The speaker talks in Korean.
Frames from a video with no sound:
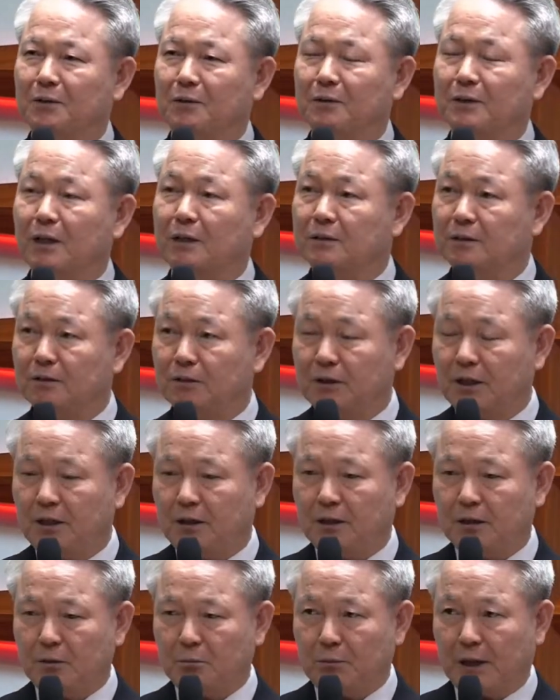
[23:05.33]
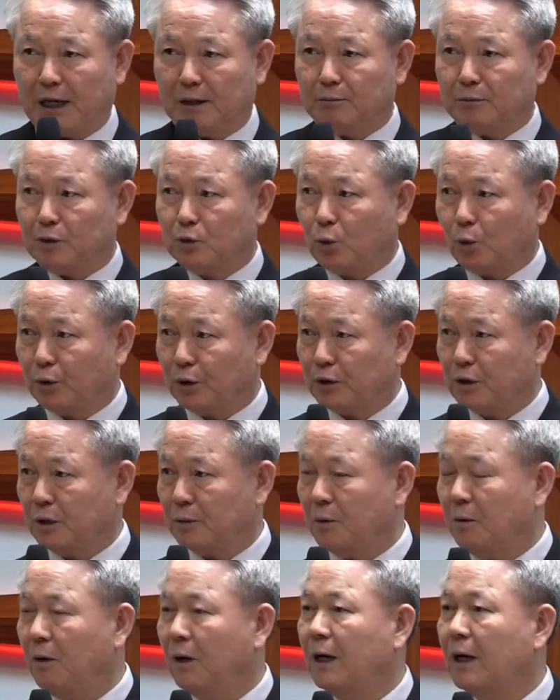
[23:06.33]
그런데 그들이 마음을
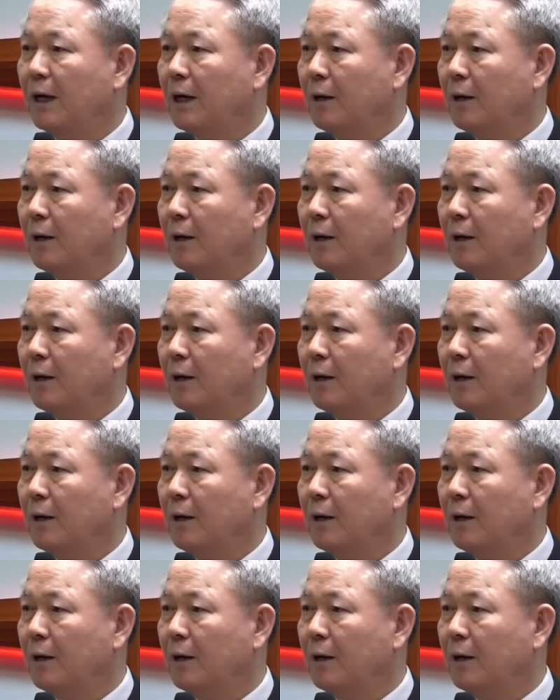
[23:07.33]
돌이키고